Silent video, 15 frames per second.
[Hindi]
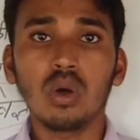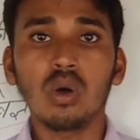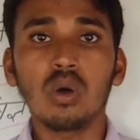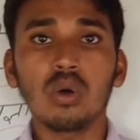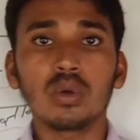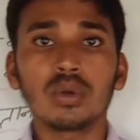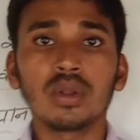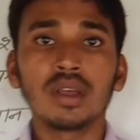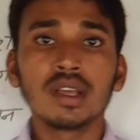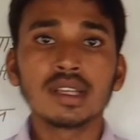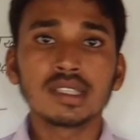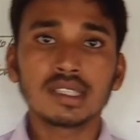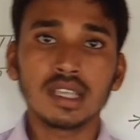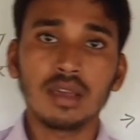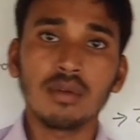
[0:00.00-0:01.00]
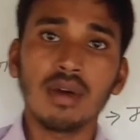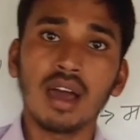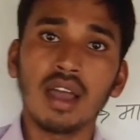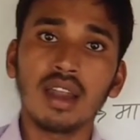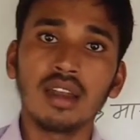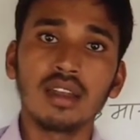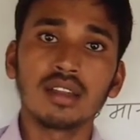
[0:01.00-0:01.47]
और
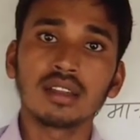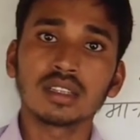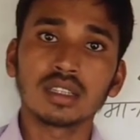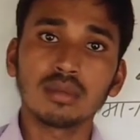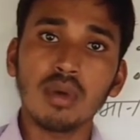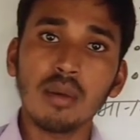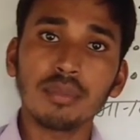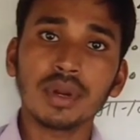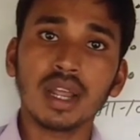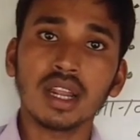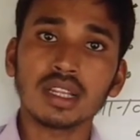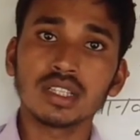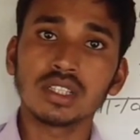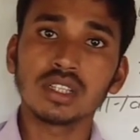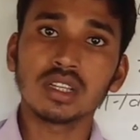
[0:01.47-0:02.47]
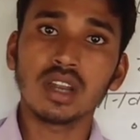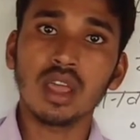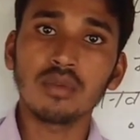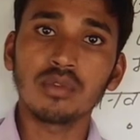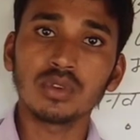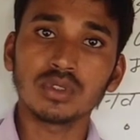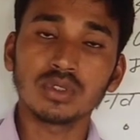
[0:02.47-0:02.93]
सवाल तमाम प्रकार की चीज़ें
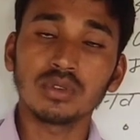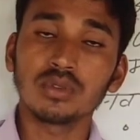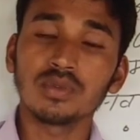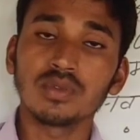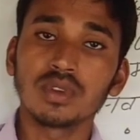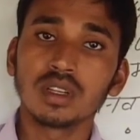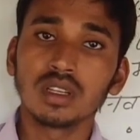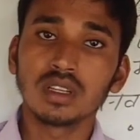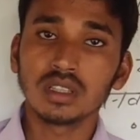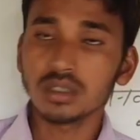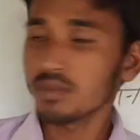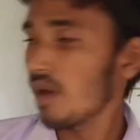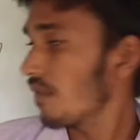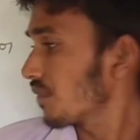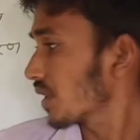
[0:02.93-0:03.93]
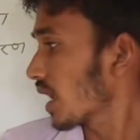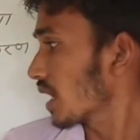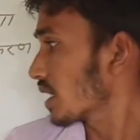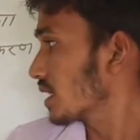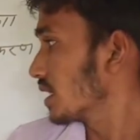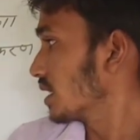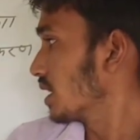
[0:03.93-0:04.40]
राइबोजोम तमाम प्रकार
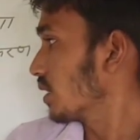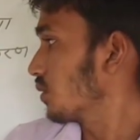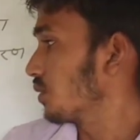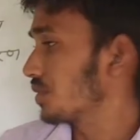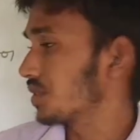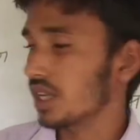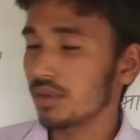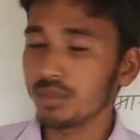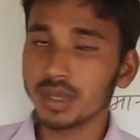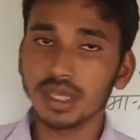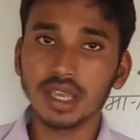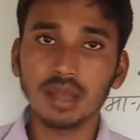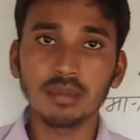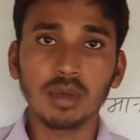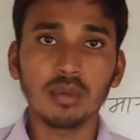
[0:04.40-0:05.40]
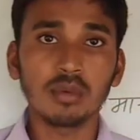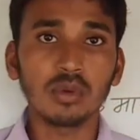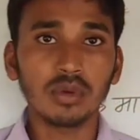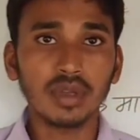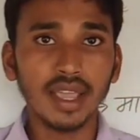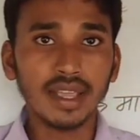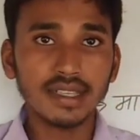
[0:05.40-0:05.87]
की चीज़ें कोशिका विज्ञान में हम
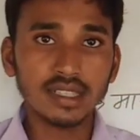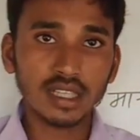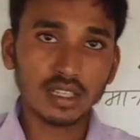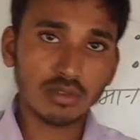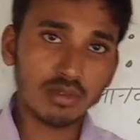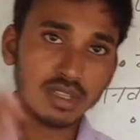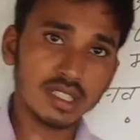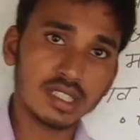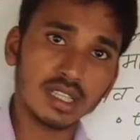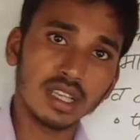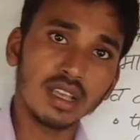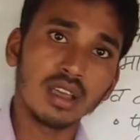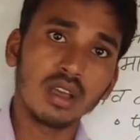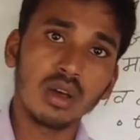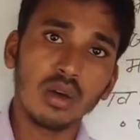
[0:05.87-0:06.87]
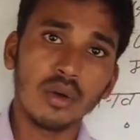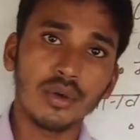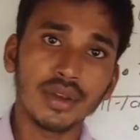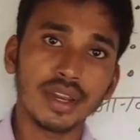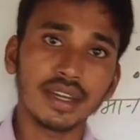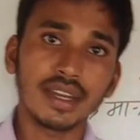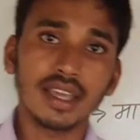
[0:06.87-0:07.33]
लोग एक सीक्वेंस से
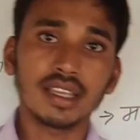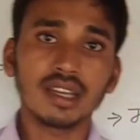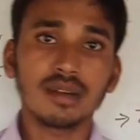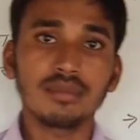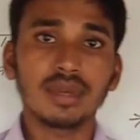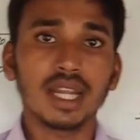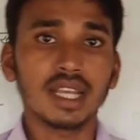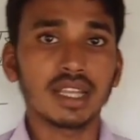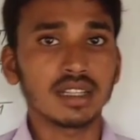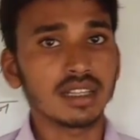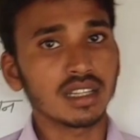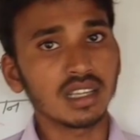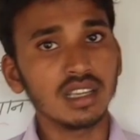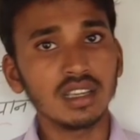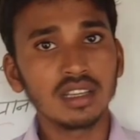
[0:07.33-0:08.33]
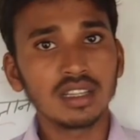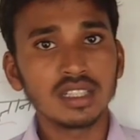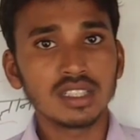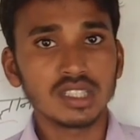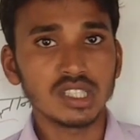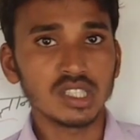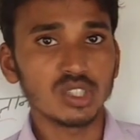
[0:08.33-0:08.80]
और एक डायग्राम बना करके
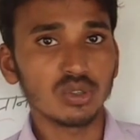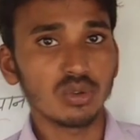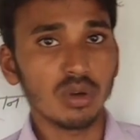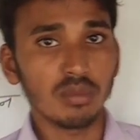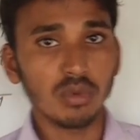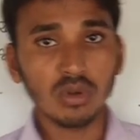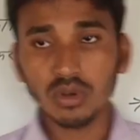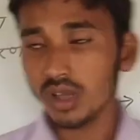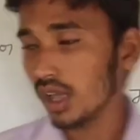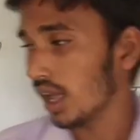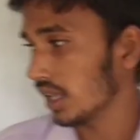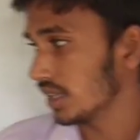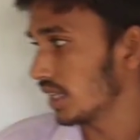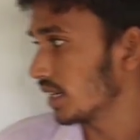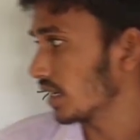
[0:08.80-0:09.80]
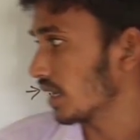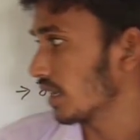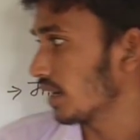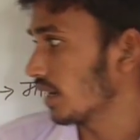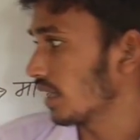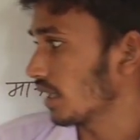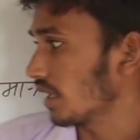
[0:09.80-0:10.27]
चीज़ों को हम लोग अध्ययन
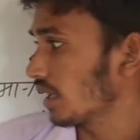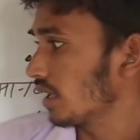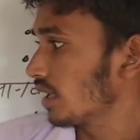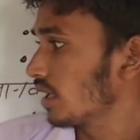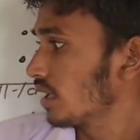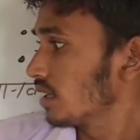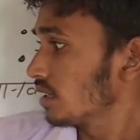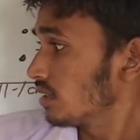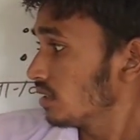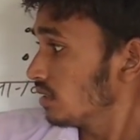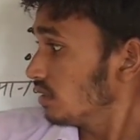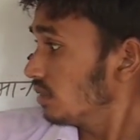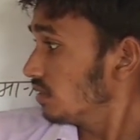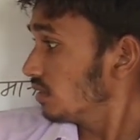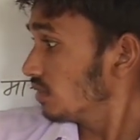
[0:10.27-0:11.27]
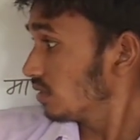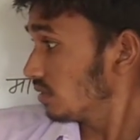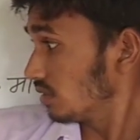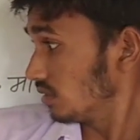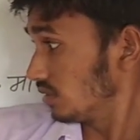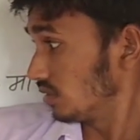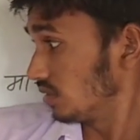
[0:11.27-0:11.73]
कर
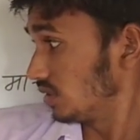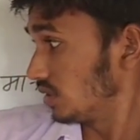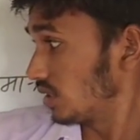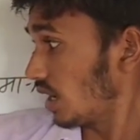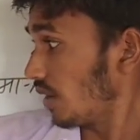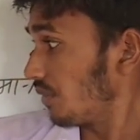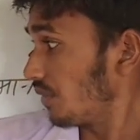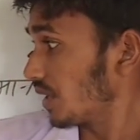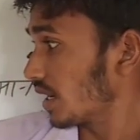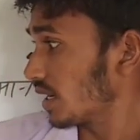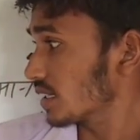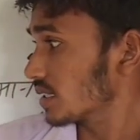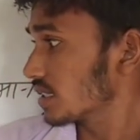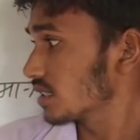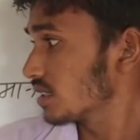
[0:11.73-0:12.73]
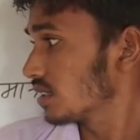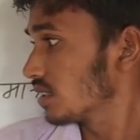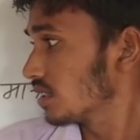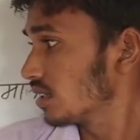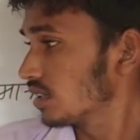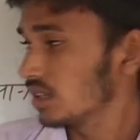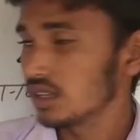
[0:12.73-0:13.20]
लेंगे जय विकास
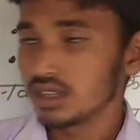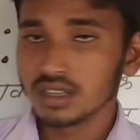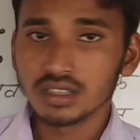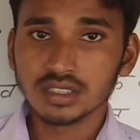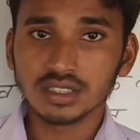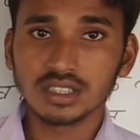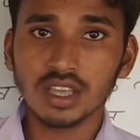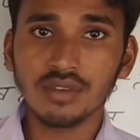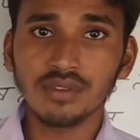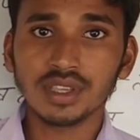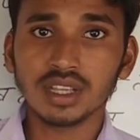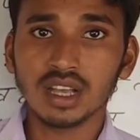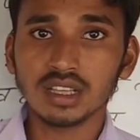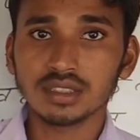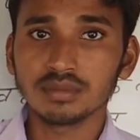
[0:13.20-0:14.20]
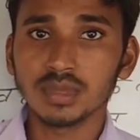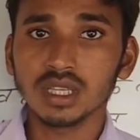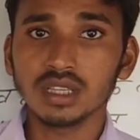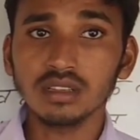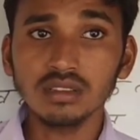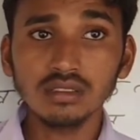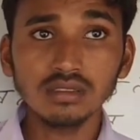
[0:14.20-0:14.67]
जय विकास में